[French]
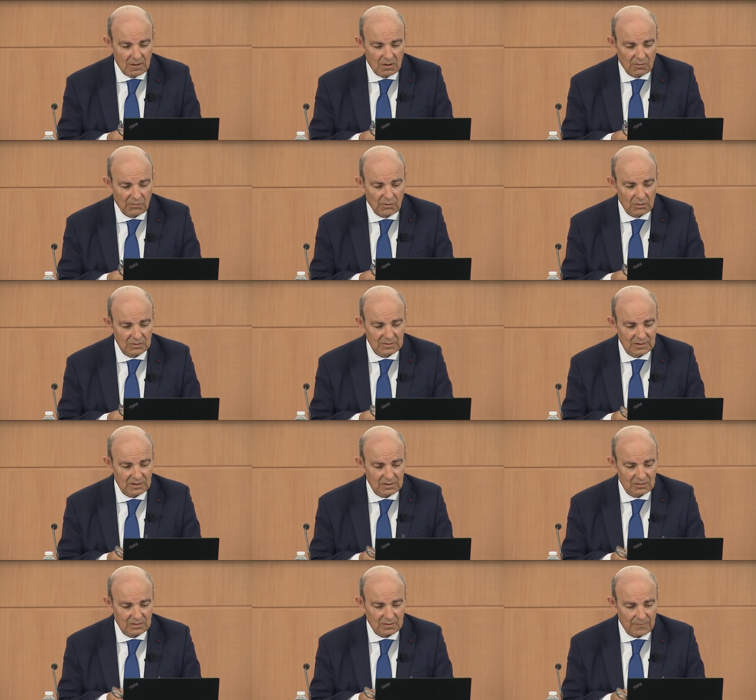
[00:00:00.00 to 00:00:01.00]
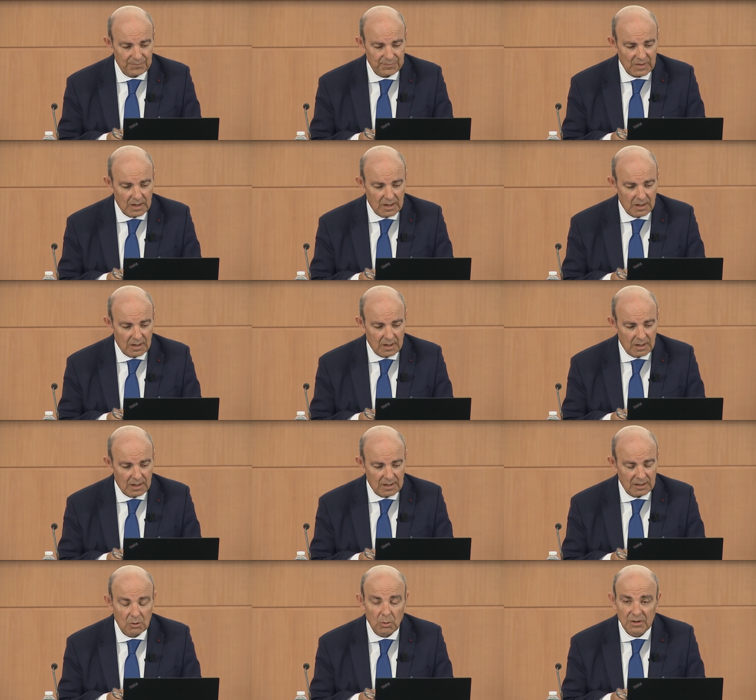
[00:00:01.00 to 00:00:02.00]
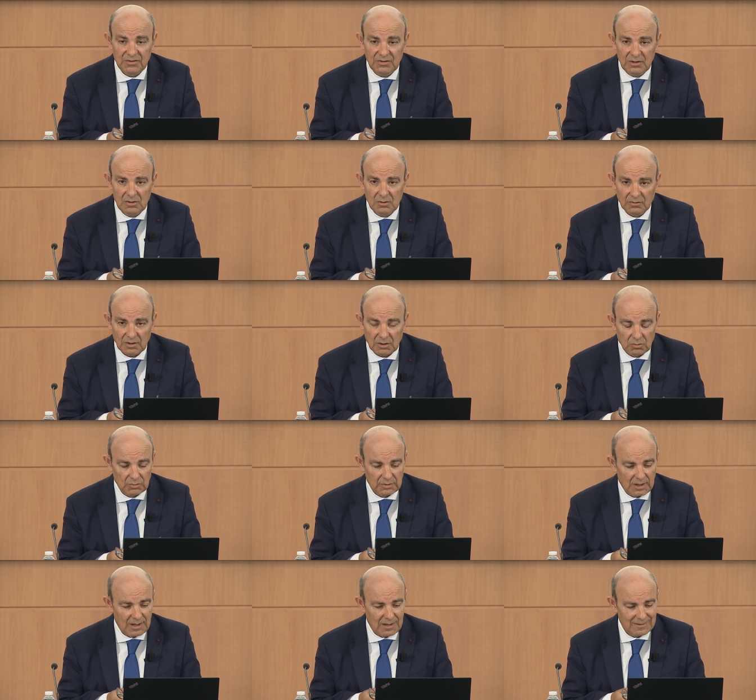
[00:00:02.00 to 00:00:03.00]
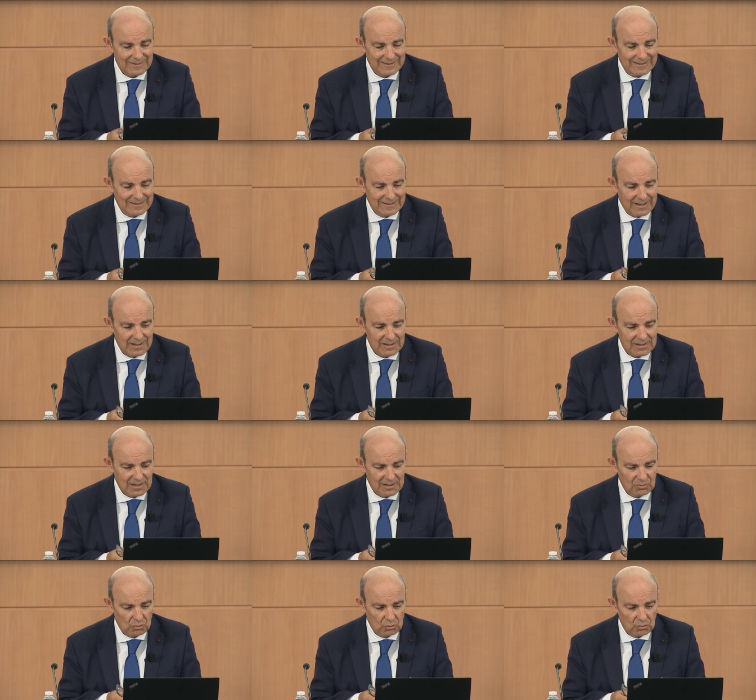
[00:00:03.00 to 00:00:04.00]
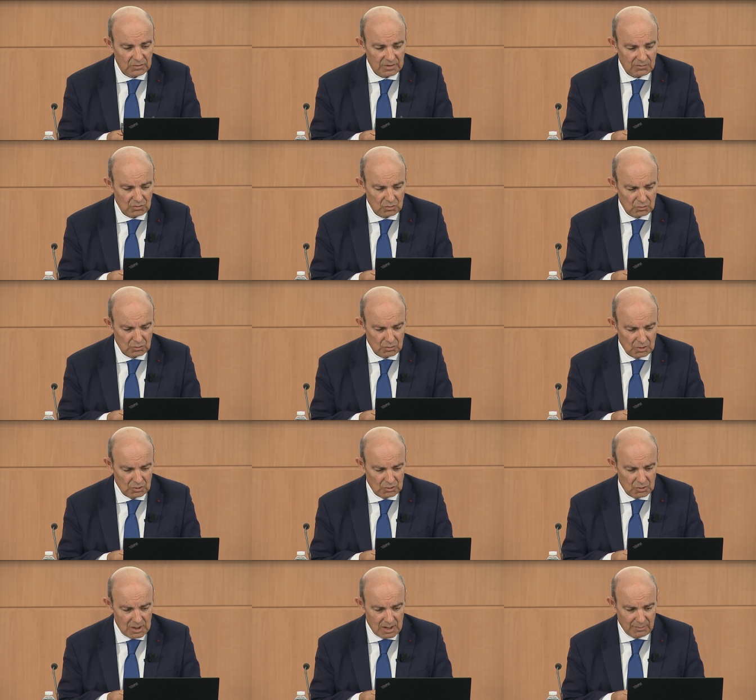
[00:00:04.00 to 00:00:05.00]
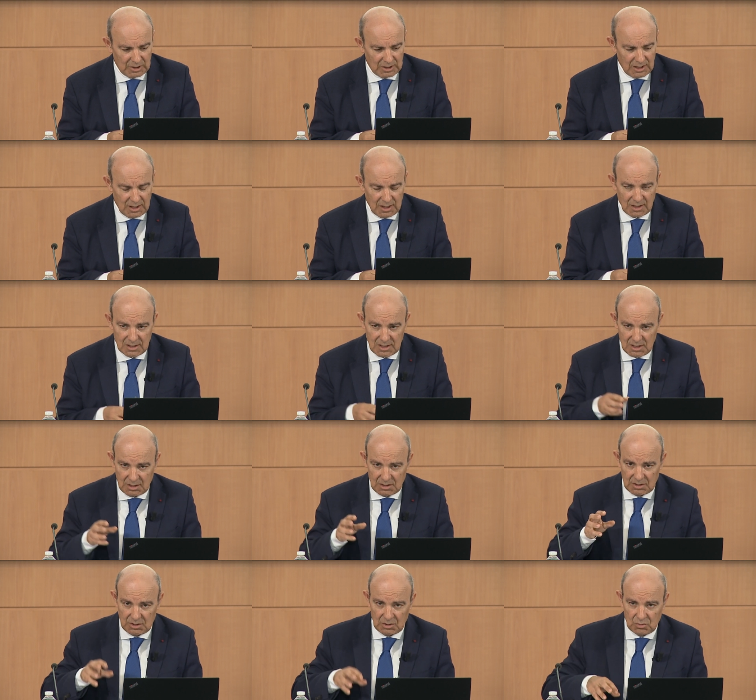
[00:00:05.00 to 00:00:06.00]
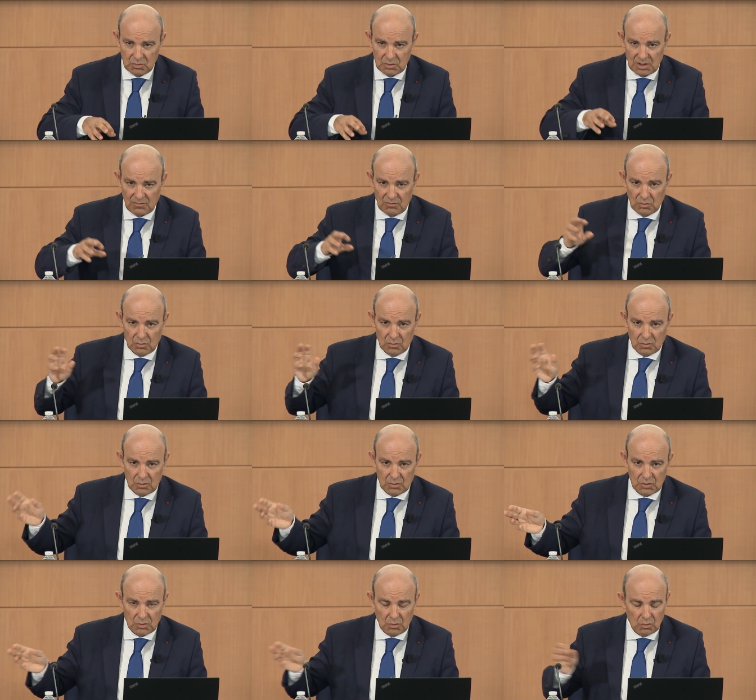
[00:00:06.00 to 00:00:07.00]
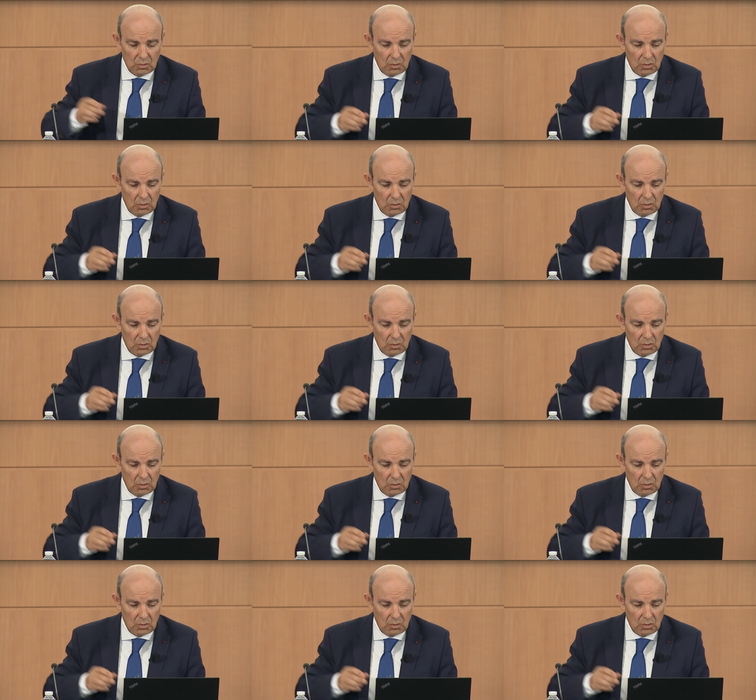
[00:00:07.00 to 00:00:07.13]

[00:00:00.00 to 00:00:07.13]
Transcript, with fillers: euh, française à la Croatie dans un contrat d'État-État de 12 avions de l'armée de l'air. Ces 12 avions seront